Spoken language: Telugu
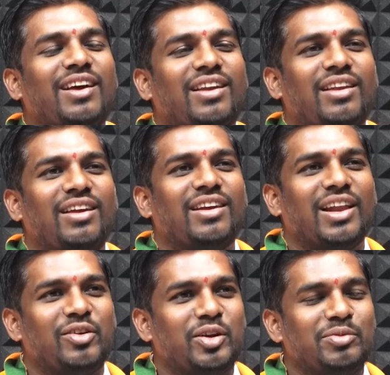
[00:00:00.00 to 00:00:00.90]
గారిని
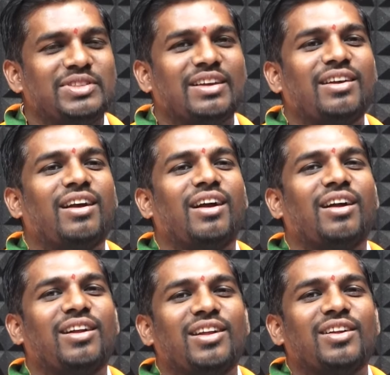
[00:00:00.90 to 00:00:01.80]
కలవడం నిజంగా
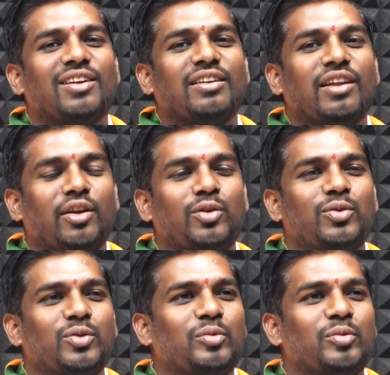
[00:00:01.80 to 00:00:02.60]
నన్ను